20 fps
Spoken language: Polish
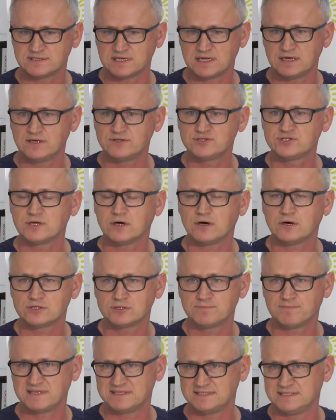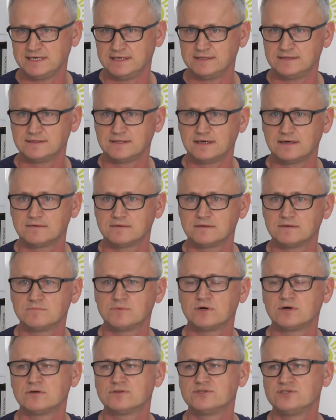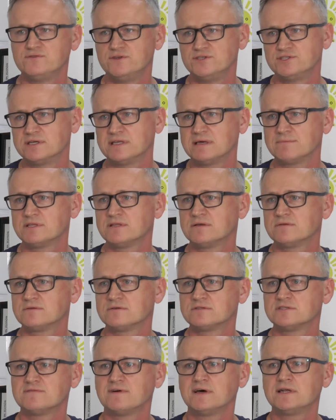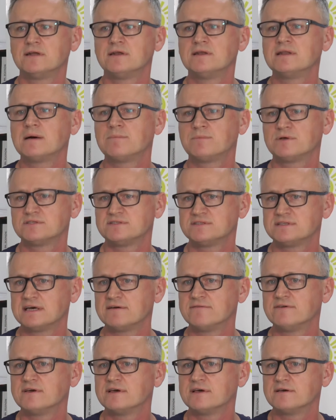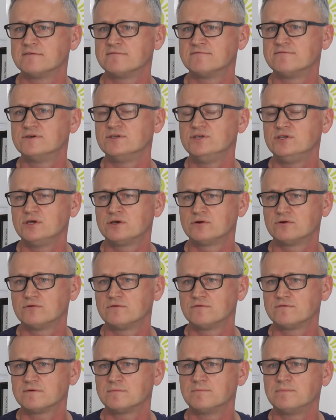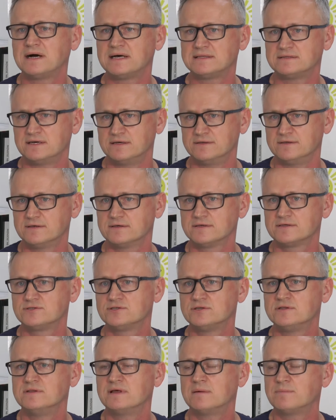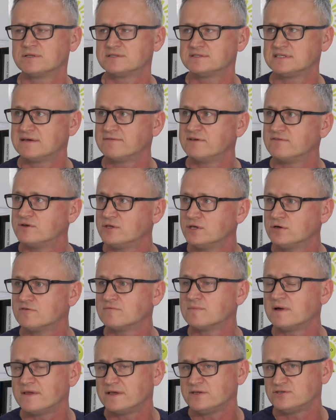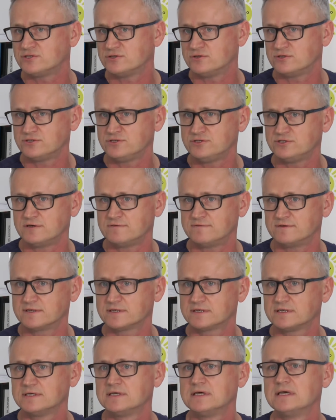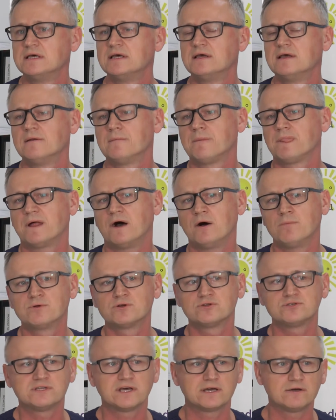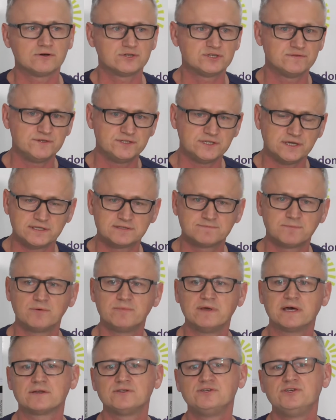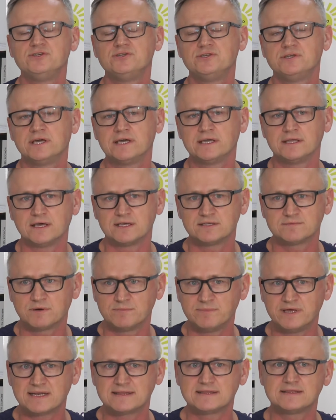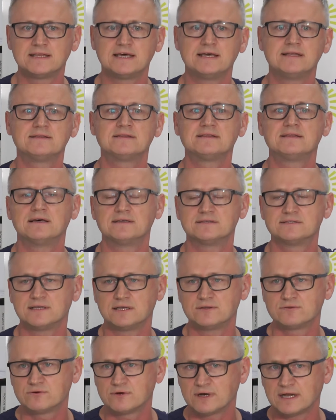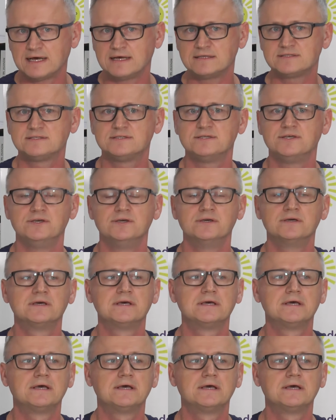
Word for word: zależy od pacjenta, bo ćwiczenia będą dostosowane na podstawie wyników badań, czyli na podstawie wyników badań czynnościowych. Oprócz tego oczywiście jest pomiar ciśnienia, jest pomiar tętna, saturacji,